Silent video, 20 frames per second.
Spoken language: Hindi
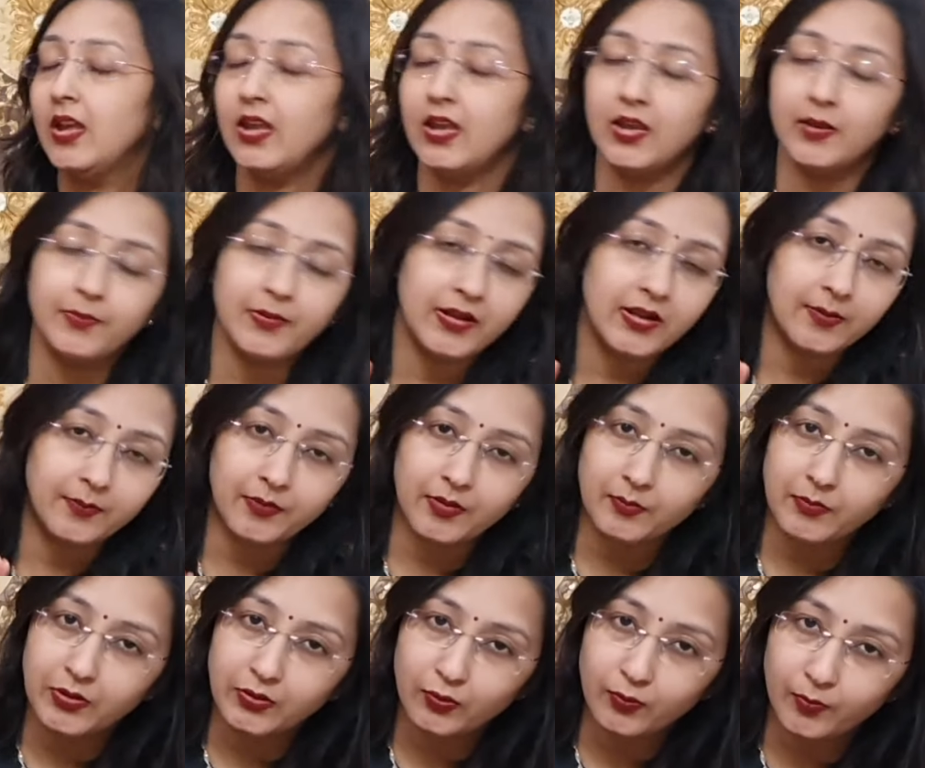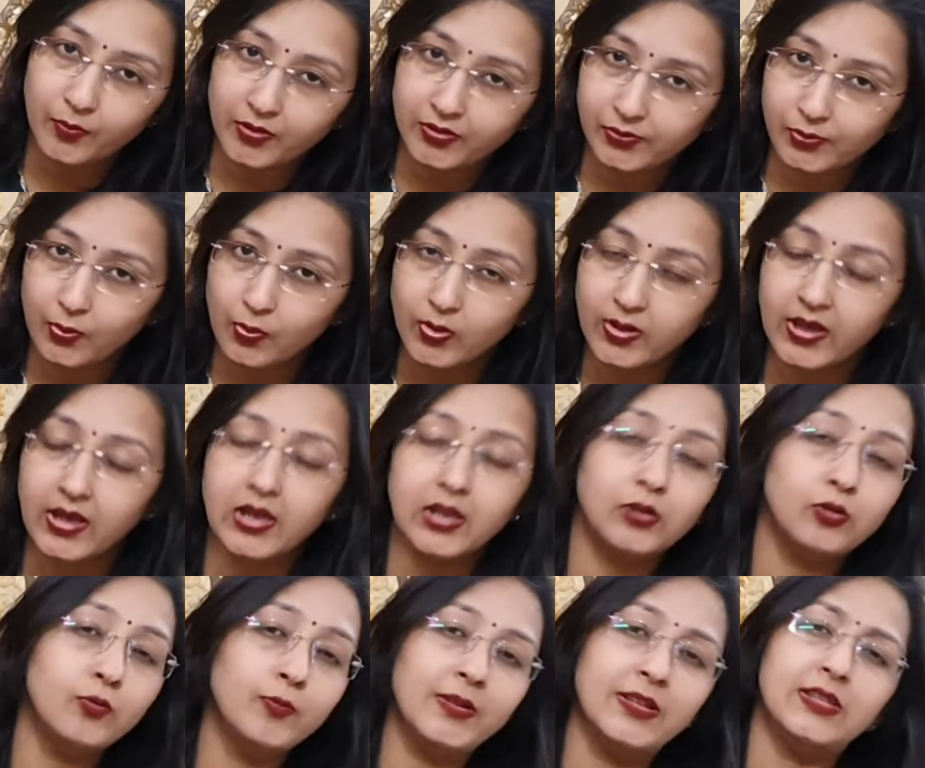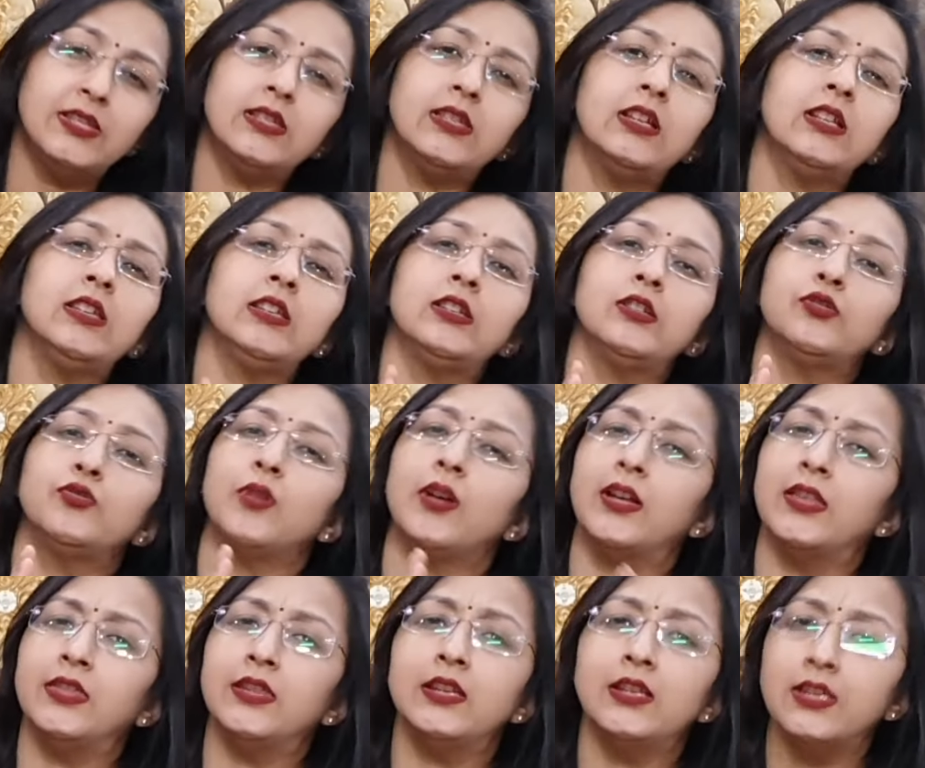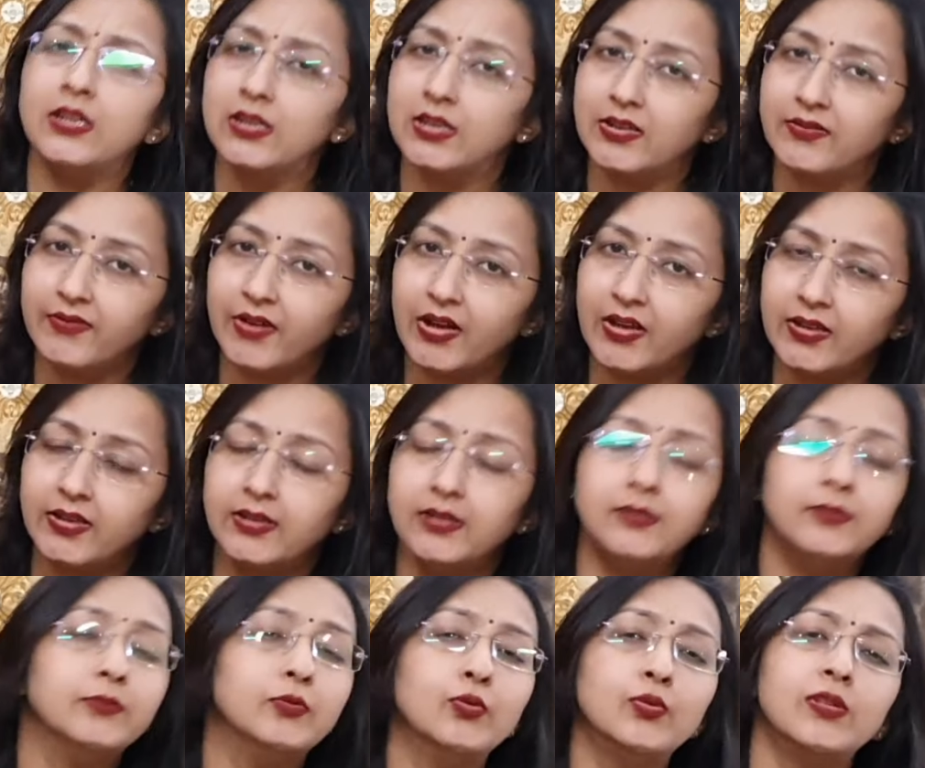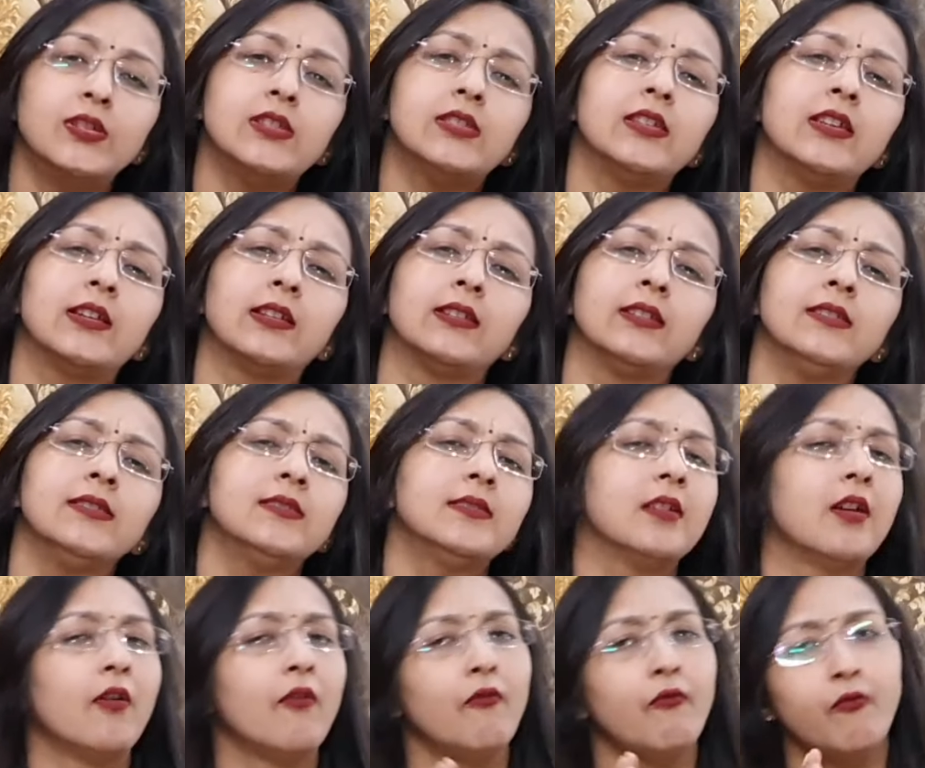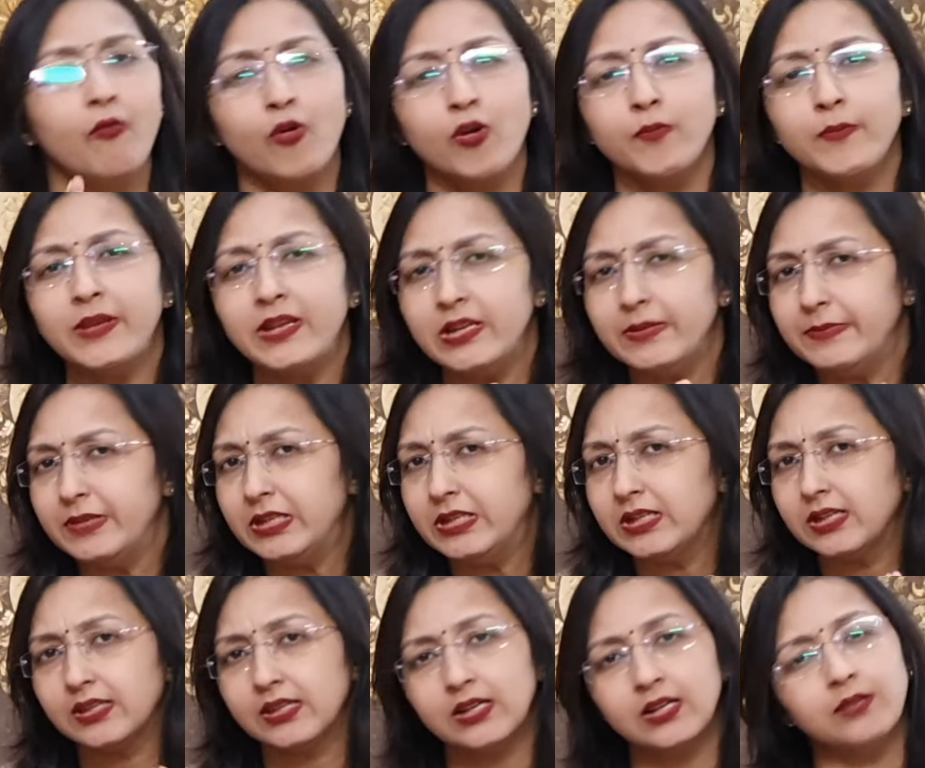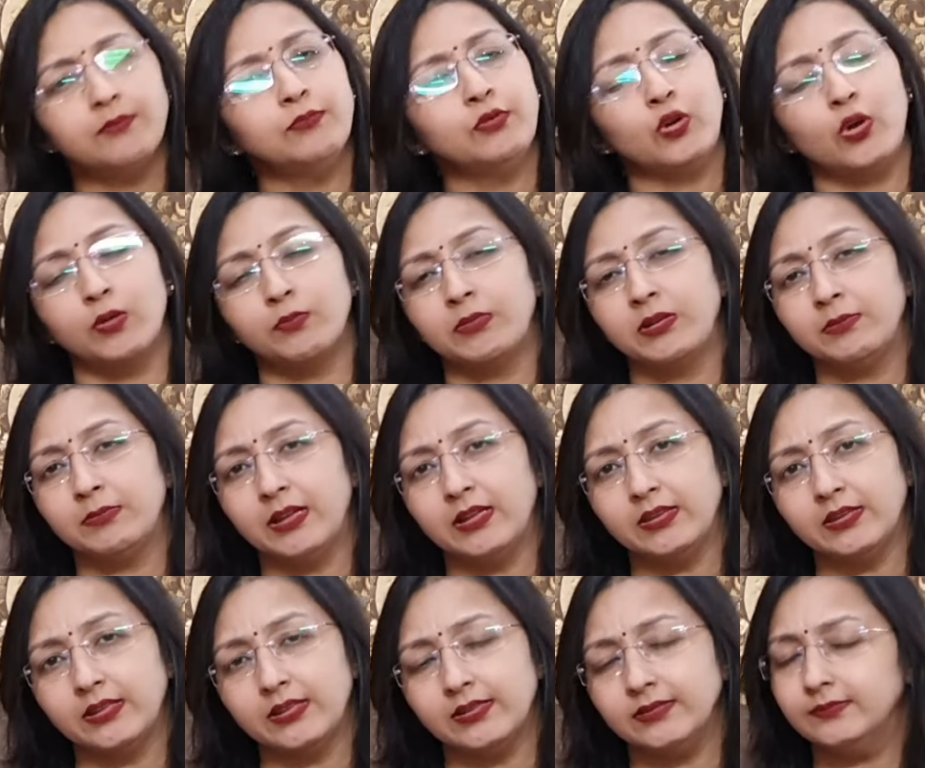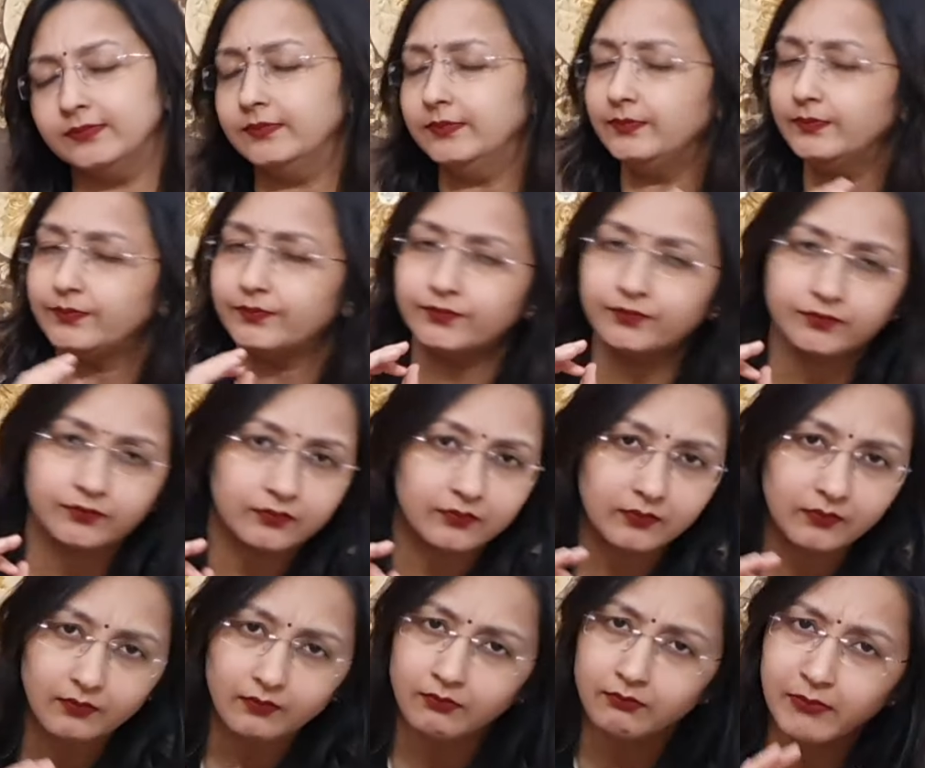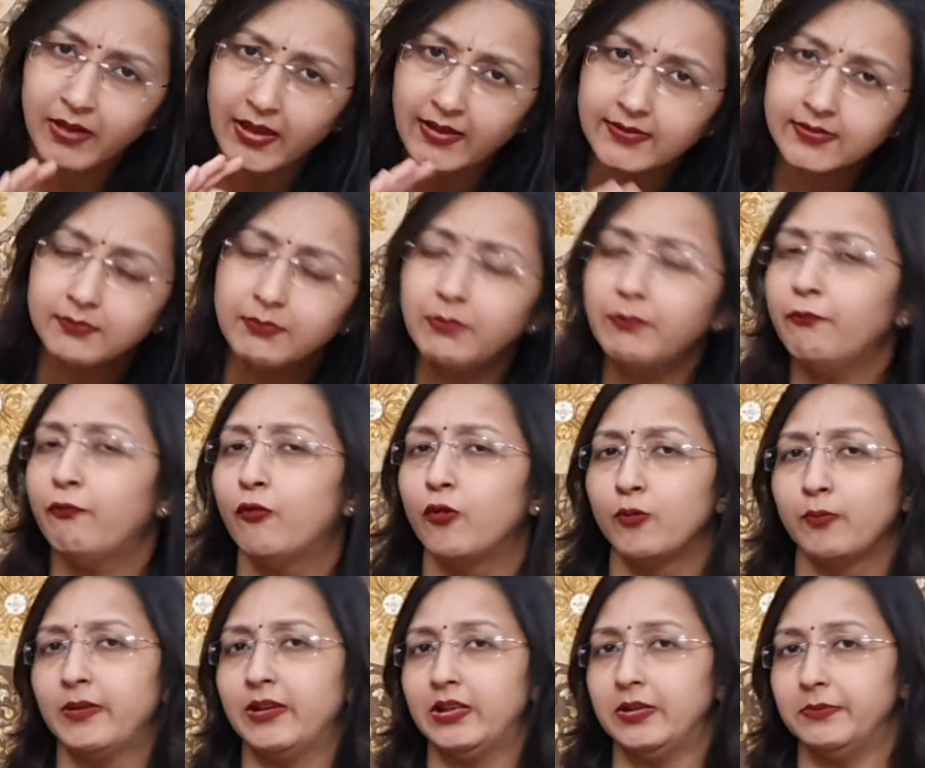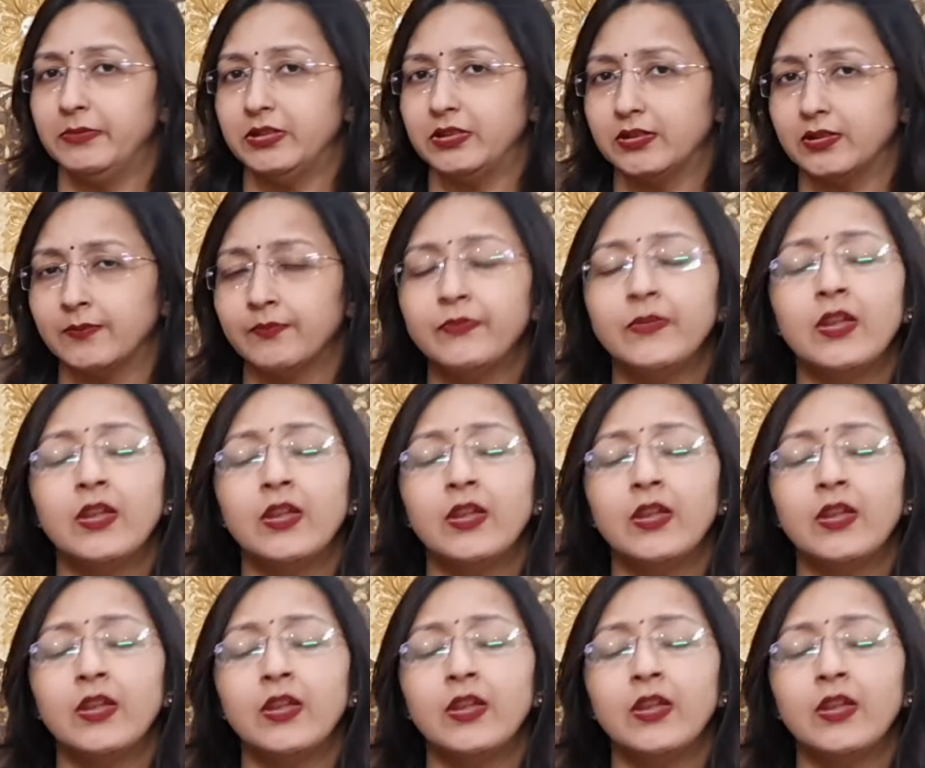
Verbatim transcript: एक बार आपका मीनोपॉज हो गया है तो बच्चेदानी तो की जो अंदर की दीवार है उसकी थिकनेस फोर मिलीमीटर तक हम नॉर्मल मानते हैं मैक्सिमम फोर मिलीमीटर